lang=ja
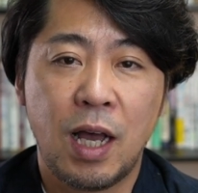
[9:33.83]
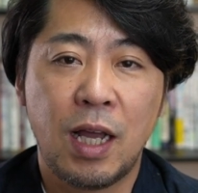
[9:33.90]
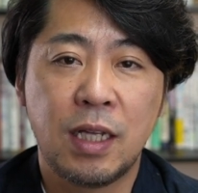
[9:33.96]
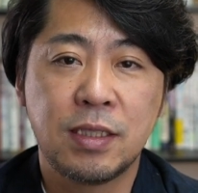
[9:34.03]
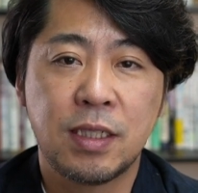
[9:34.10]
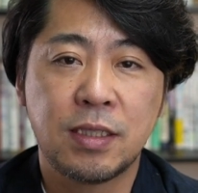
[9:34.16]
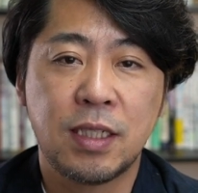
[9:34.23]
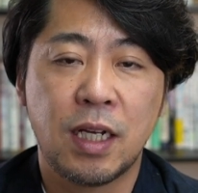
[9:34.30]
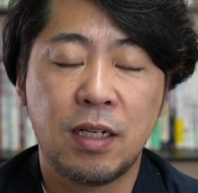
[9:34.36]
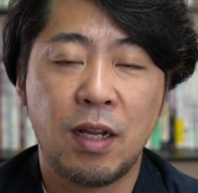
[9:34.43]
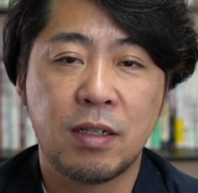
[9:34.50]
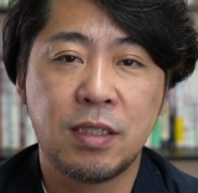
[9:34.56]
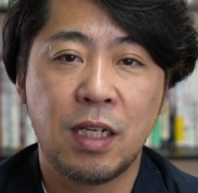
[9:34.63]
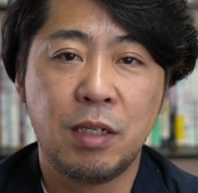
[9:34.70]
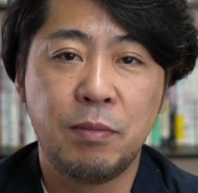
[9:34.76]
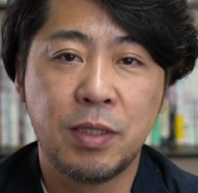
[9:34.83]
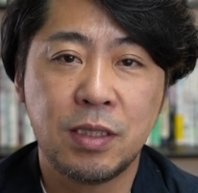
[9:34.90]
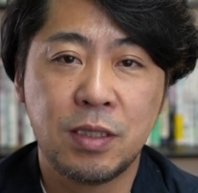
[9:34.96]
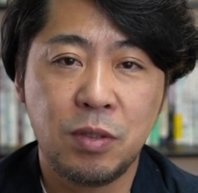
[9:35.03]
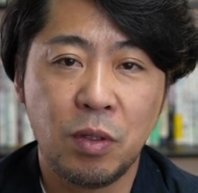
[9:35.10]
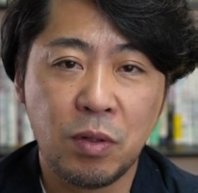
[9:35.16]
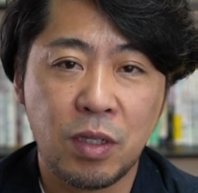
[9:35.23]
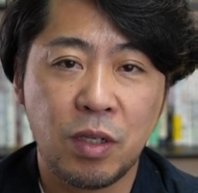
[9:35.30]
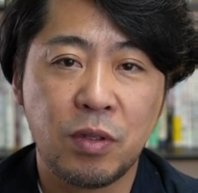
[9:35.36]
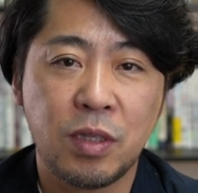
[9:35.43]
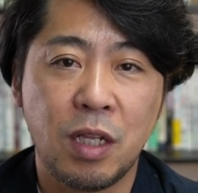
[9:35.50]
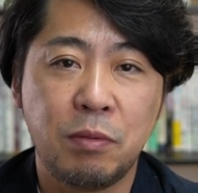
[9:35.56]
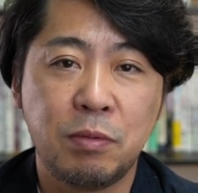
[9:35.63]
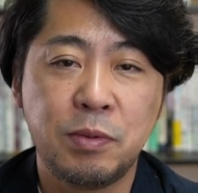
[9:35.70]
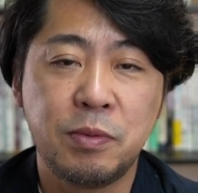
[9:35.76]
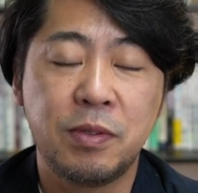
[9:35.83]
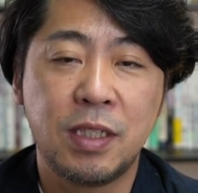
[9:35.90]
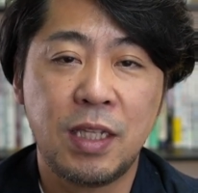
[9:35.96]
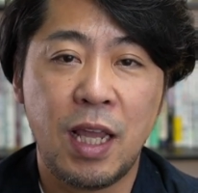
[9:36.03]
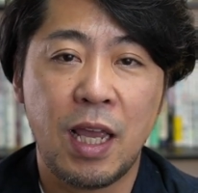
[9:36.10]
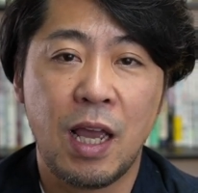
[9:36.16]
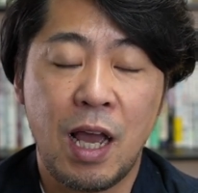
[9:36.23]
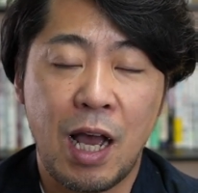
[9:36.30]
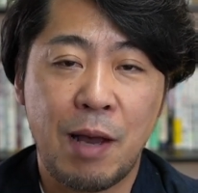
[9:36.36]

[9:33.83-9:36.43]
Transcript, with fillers: 煩雑さがなくなりますよって言ってる部分で